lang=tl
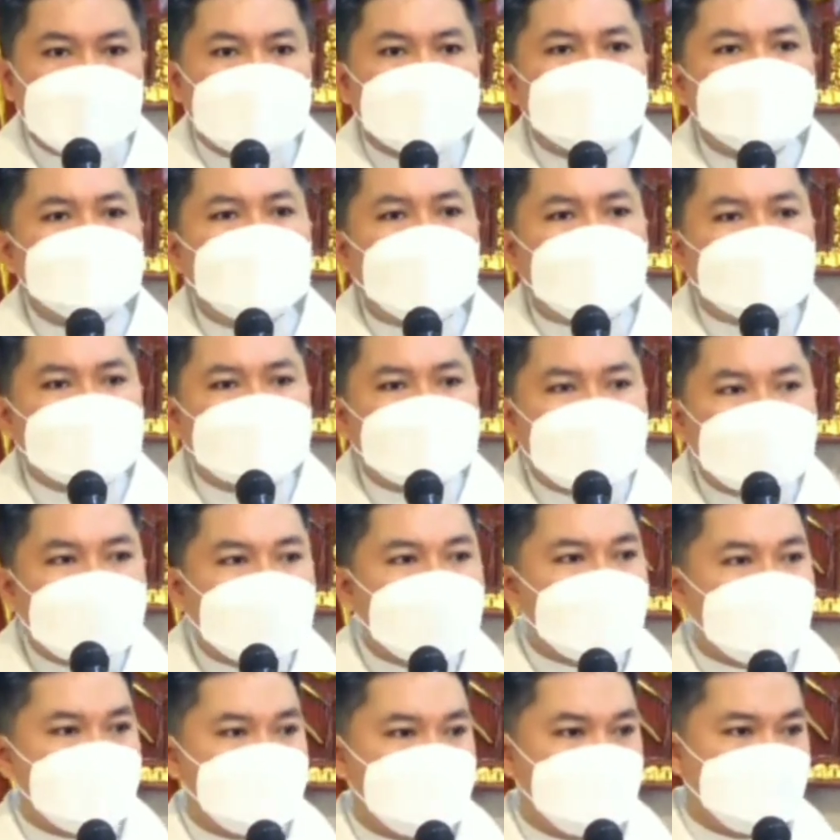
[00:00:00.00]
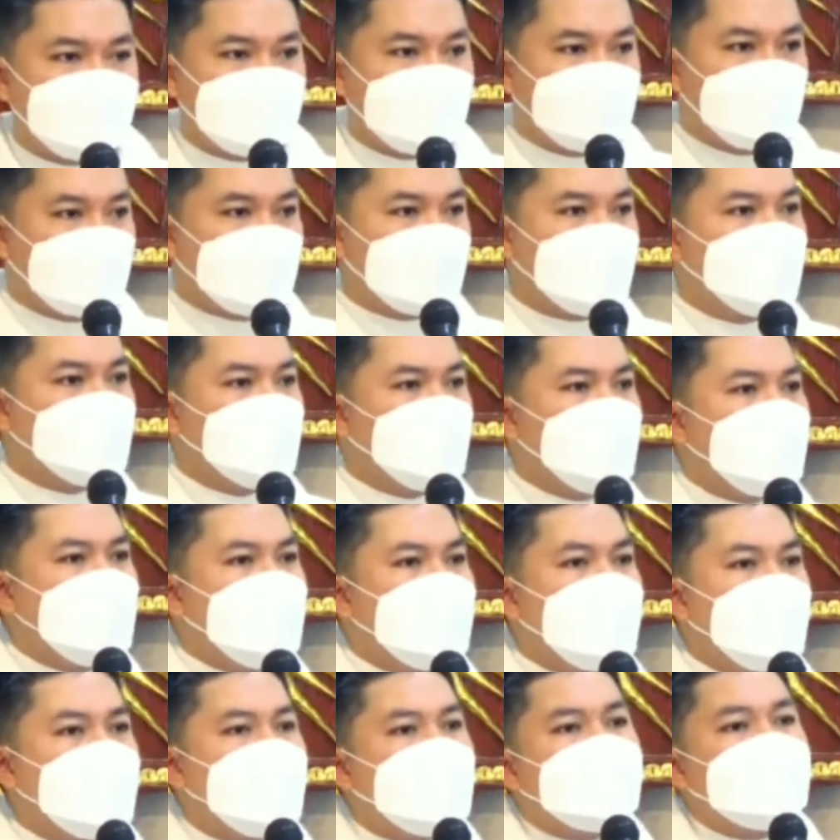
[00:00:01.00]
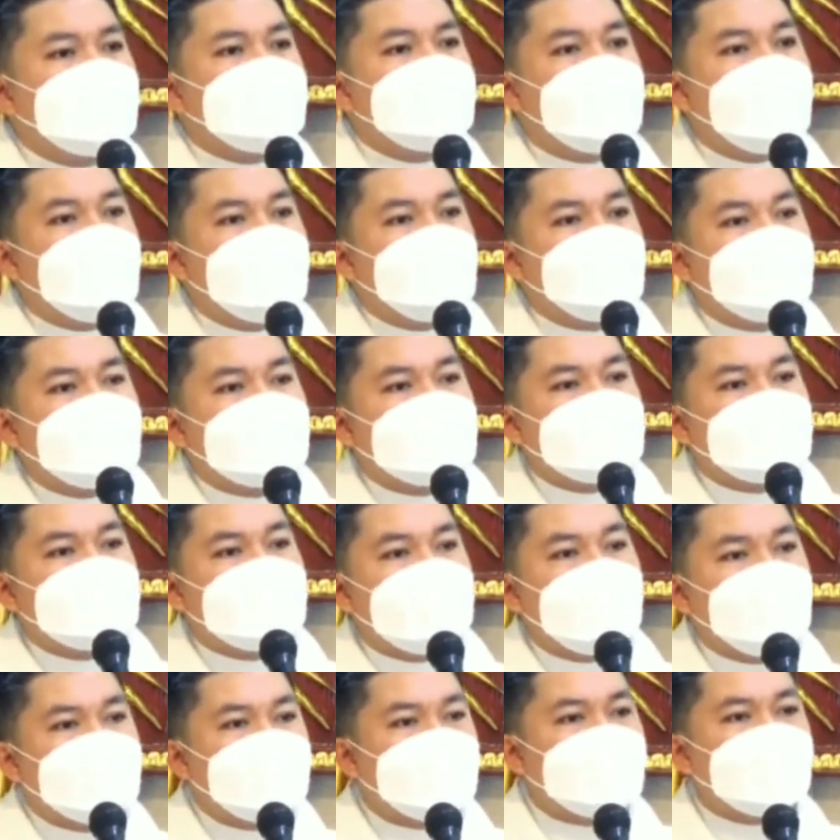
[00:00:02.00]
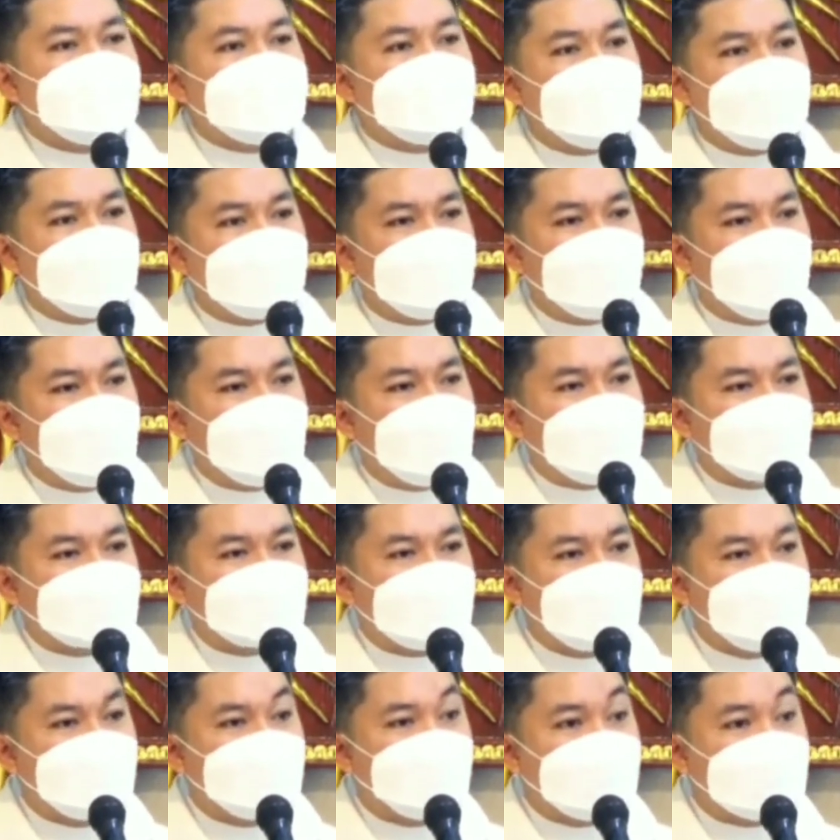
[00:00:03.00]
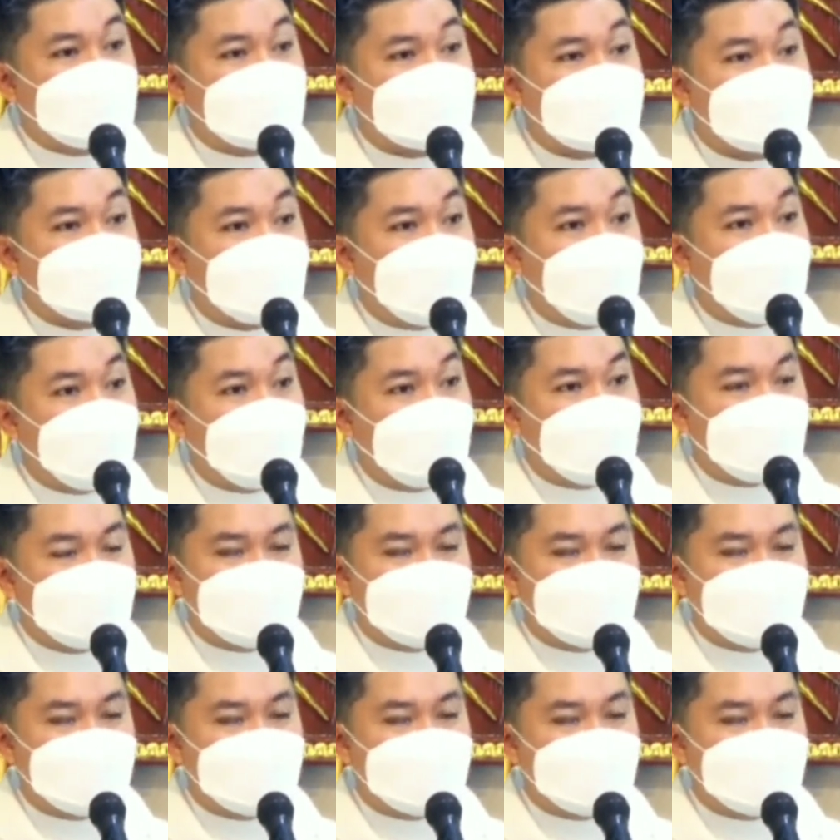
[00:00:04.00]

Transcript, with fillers: Dati, no, ang yaman-yaman na ng ating bansa.